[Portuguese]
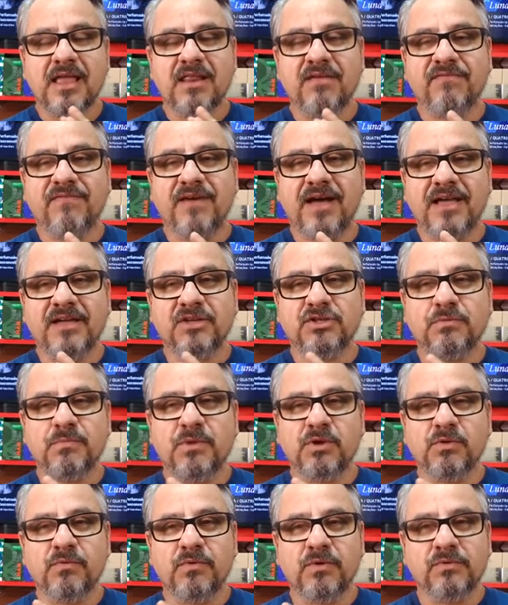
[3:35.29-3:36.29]
ele vai
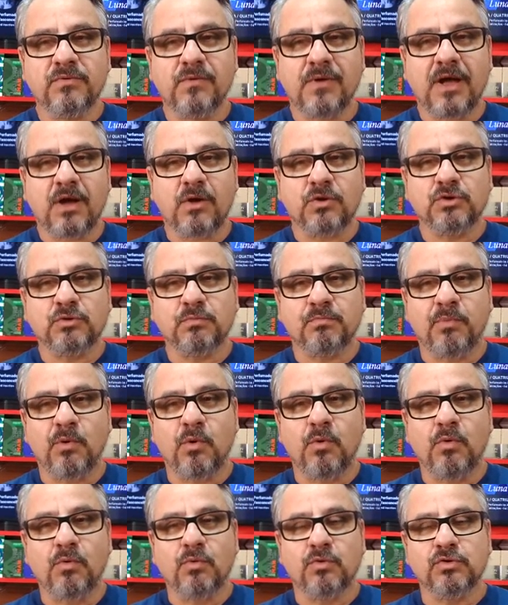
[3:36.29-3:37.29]
diminuindo aos
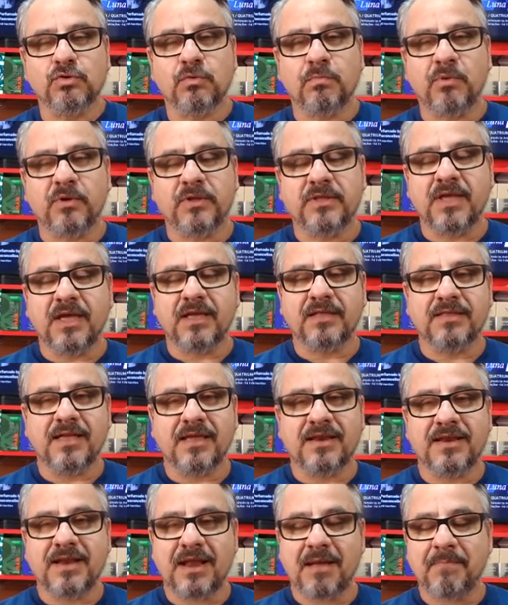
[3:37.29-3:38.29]
poucos o poder
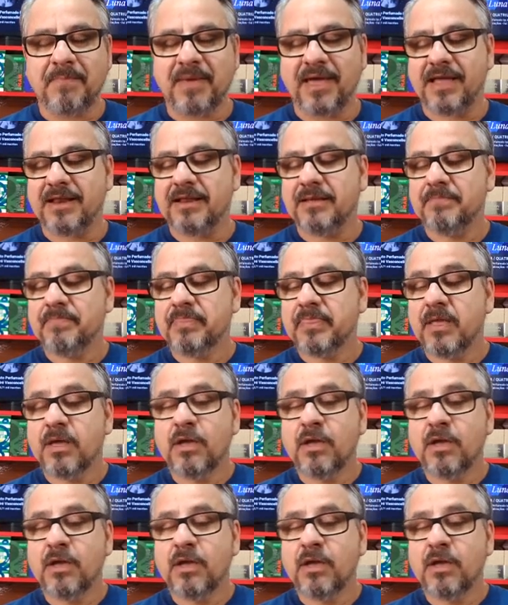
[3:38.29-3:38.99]
dele na pele,